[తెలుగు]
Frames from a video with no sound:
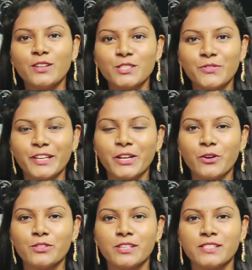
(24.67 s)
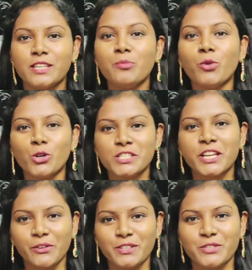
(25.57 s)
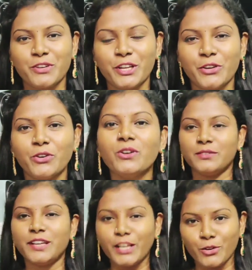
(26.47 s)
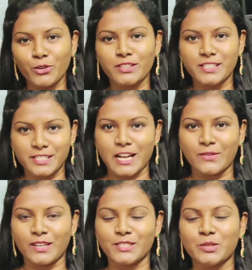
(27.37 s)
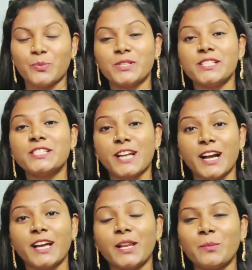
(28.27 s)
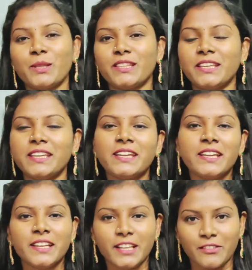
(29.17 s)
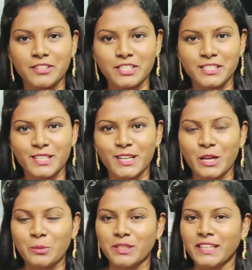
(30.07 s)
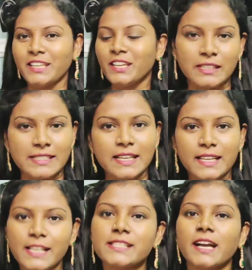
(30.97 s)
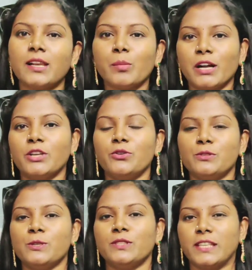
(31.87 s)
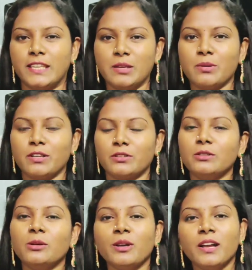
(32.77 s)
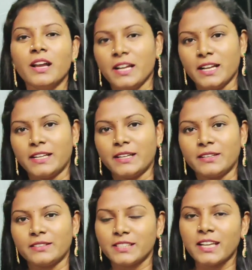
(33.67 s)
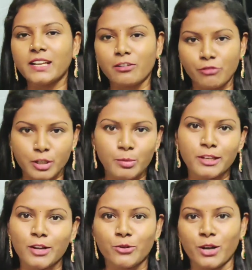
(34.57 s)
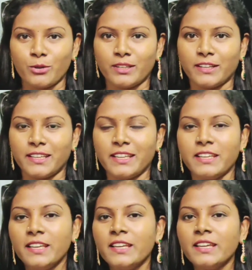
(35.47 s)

ఈరోజు వీడియో వచ్చేసి మోస్ట్ రిక్వెస్ట్ వీడియో ఫీడింగ్ కుర్తీస్ కావాలని చెప్పేసి చాలా మంది రిక్వెస్ట్ చేశారు కాబట్టి నిజంగానే చాలా బాగా యూజ్ అవుతాయి మనకు అండ్ చాలా కంఫర్టబుల్గా కూడా ఉంటాయి